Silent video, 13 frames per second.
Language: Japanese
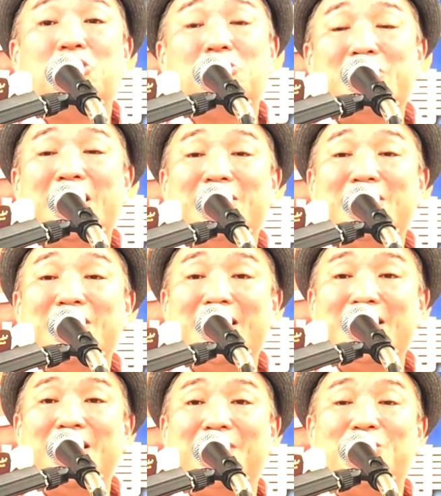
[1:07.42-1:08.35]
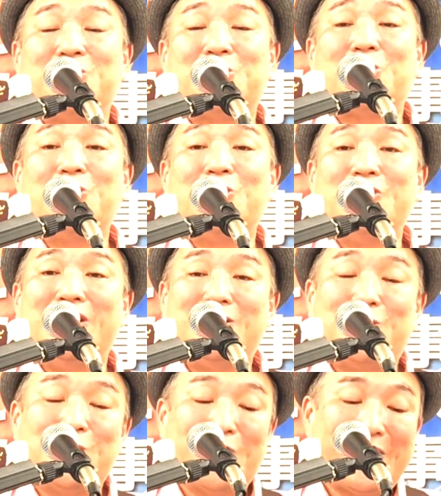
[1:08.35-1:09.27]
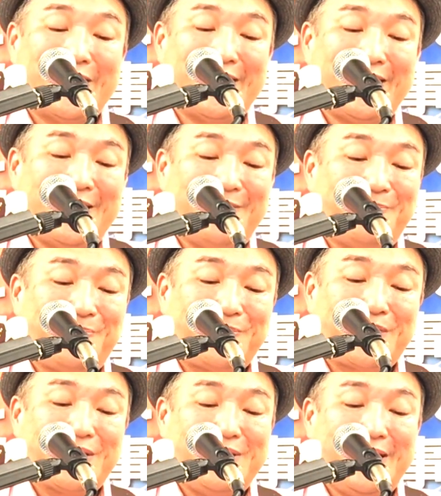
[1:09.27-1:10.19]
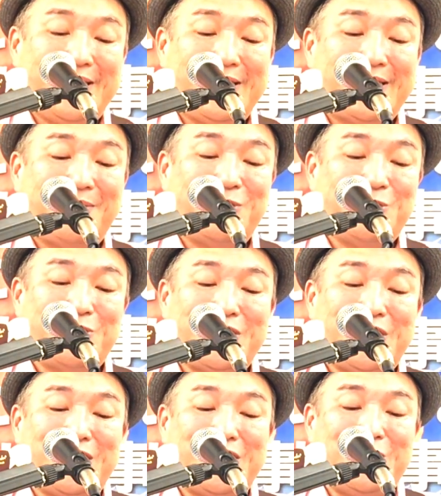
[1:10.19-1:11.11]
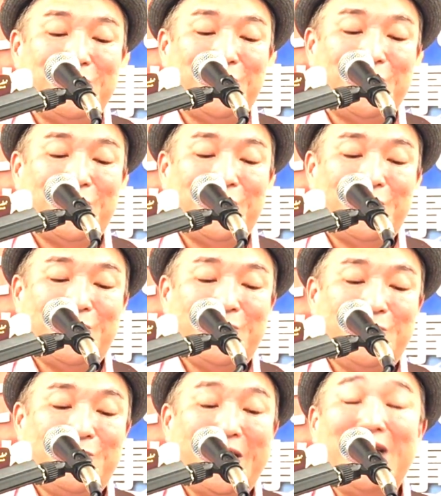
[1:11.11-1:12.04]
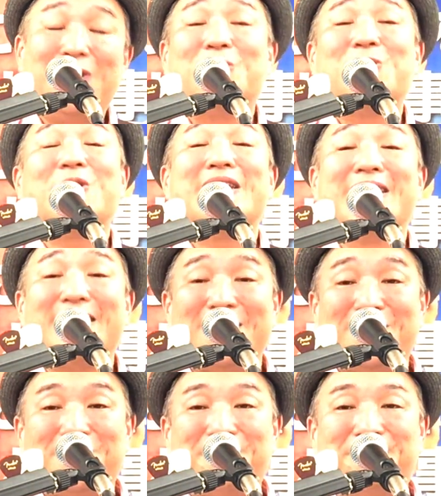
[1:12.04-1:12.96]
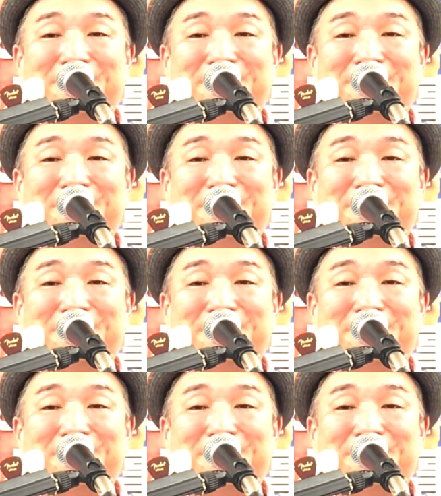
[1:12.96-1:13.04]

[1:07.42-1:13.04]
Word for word: 直接イエス様のところに行くことができイエス様の血潮を受けることができる